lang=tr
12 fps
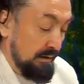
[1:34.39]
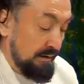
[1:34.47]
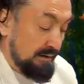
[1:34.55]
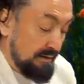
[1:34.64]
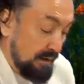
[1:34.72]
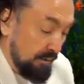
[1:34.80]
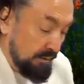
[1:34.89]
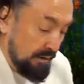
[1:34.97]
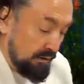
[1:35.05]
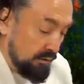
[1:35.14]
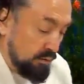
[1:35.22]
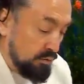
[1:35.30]

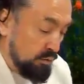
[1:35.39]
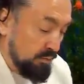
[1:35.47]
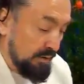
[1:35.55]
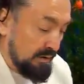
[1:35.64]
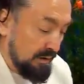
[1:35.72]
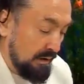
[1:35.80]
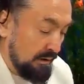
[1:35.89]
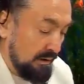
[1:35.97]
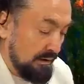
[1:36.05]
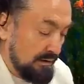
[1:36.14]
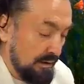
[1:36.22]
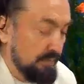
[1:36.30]
Sabredin diyor. Şüphesiz Allah
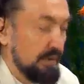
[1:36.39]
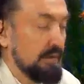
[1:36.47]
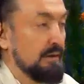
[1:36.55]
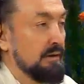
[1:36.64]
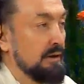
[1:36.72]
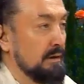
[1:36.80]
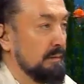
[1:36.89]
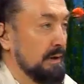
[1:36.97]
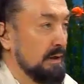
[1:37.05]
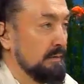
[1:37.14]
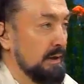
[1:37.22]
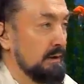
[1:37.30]
sabredenlerle
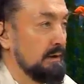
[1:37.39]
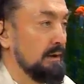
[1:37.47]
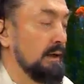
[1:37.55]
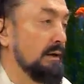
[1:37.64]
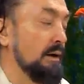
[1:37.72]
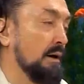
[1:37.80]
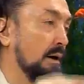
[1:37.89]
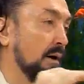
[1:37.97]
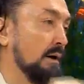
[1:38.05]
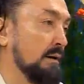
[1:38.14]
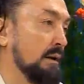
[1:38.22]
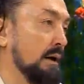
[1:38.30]
beraberdir. Yani
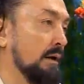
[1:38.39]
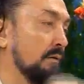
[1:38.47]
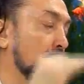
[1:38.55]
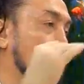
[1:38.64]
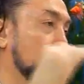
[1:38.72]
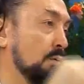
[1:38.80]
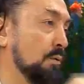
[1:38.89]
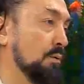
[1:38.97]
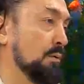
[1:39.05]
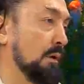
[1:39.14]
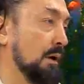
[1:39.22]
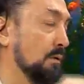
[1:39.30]
hakta ve
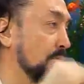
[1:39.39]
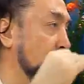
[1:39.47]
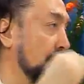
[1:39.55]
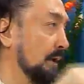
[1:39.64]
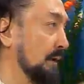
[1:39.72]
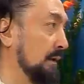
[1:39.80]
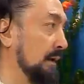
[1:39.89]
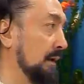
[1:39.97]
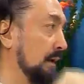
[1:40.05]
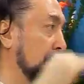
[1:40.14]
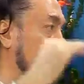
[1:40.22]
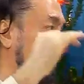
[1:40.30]
doğrulukta, güzellikte
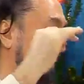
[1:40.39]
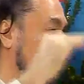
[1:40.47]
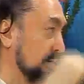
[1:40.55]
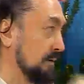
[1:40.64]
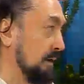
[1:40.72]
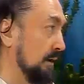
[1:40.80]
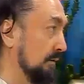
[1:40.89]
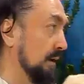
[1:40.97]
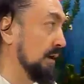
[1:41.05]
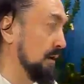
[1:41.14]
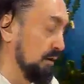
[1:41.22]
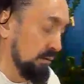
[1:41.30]
ısrarlı ve
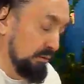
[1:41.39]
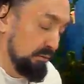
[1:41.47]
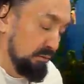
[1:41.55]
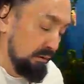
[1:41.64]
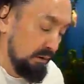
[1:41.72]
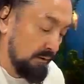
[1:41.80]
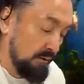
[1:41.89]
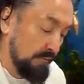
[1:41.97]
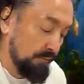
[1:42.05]
kararlı olun diyor Allah.